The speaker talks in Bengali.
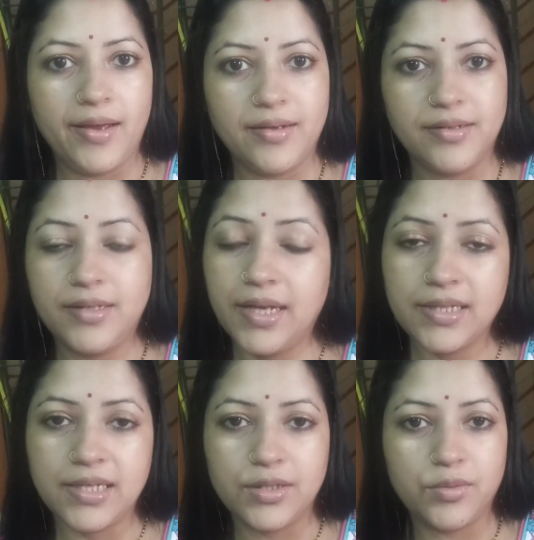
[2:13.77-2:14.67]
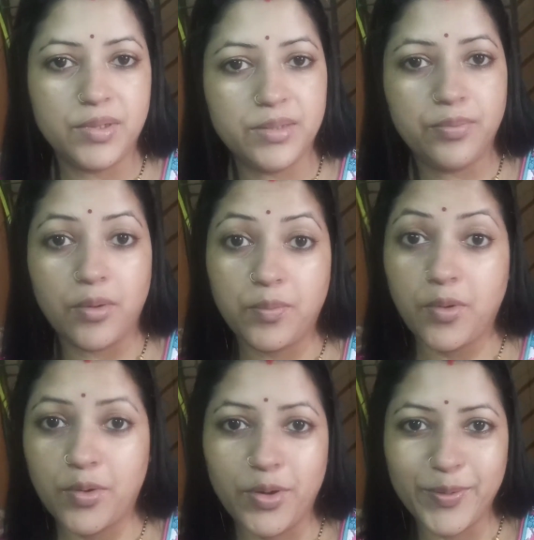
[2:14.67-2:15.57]
আর ঠিক আছে তো বেশি পক
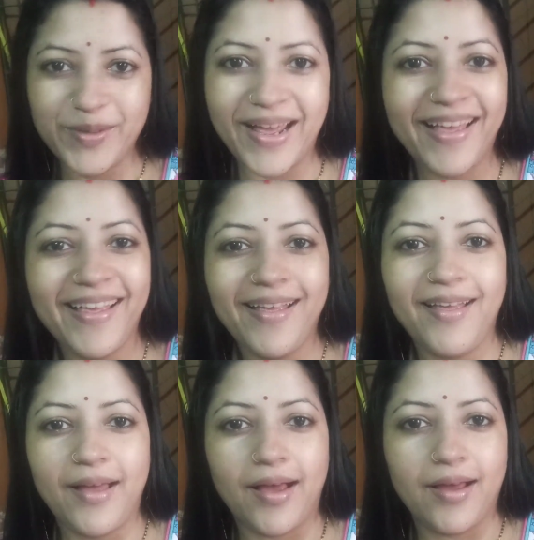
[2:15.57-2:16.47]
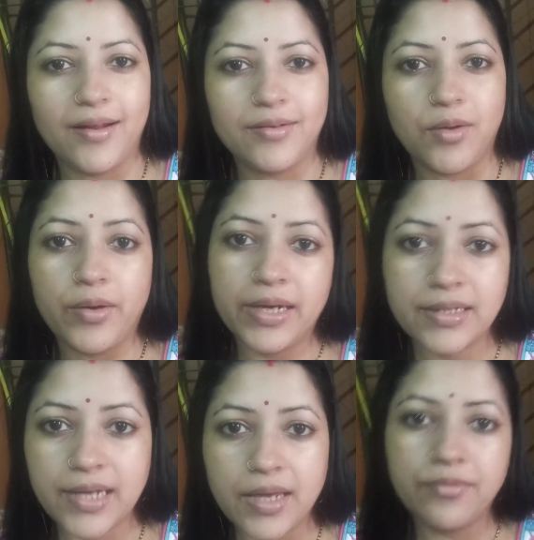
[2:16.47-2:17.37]
পক করবো না আর
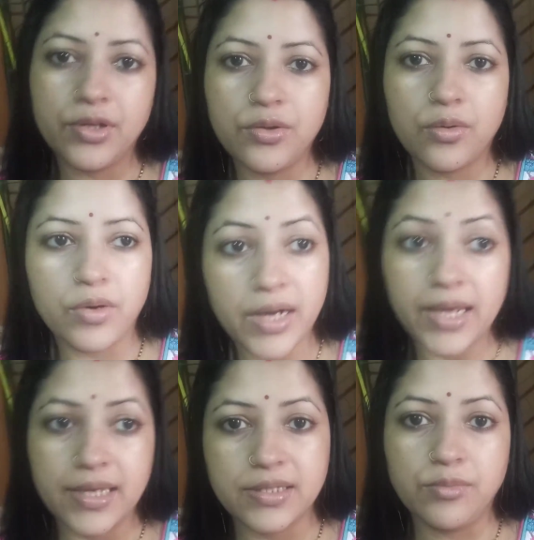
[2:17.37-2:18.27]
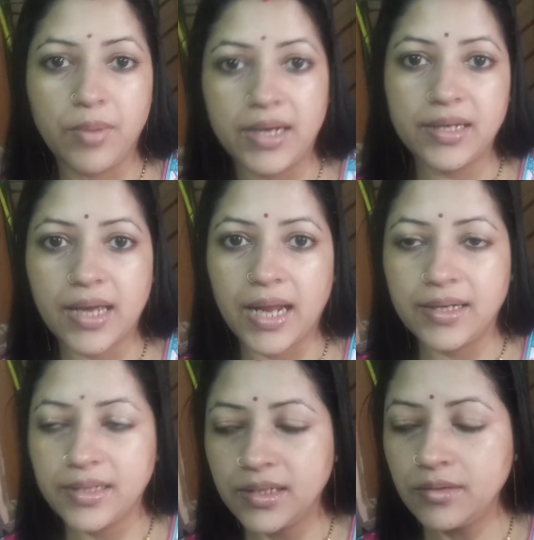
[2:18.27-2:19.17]
অনেকটাই ভিডিও করে রেখেছি মোবাইলে
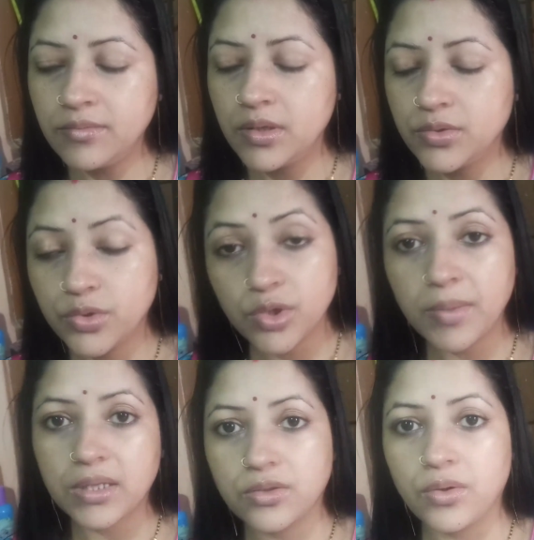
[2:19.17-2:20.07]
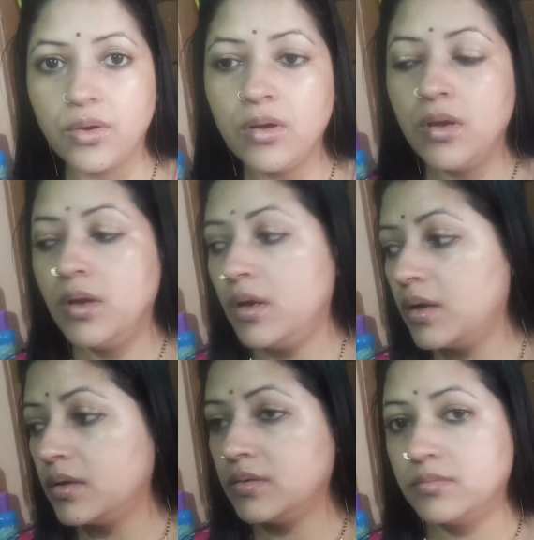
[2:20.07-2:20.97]
খালি শুধুমাত্র
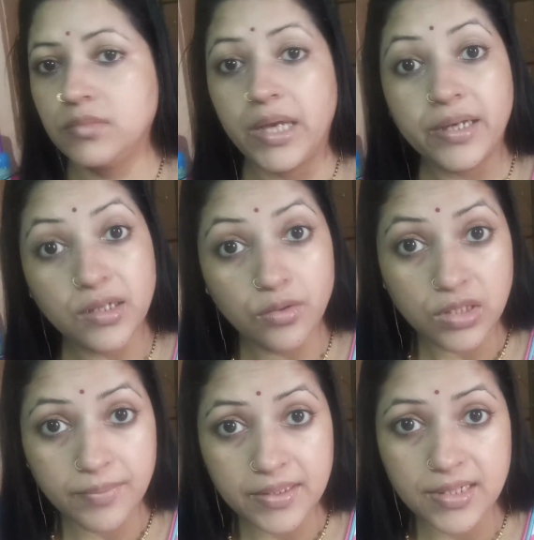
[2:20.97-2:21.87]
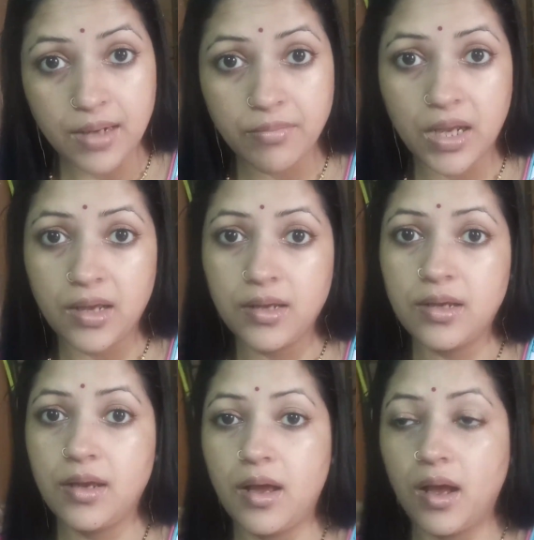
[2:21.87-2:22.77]
এডিট করতে পারছিলাম না
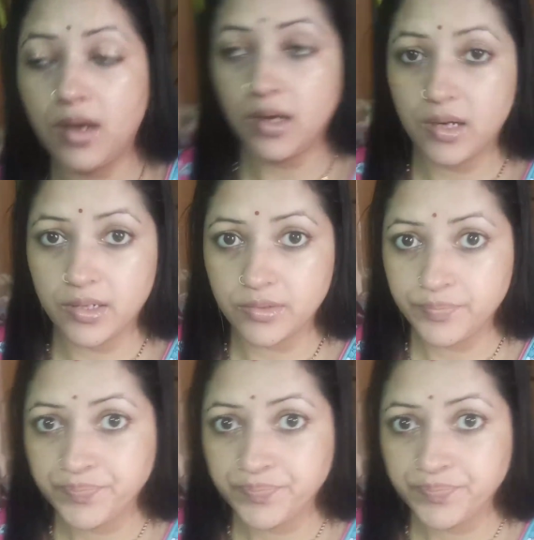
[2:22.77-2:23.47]
আর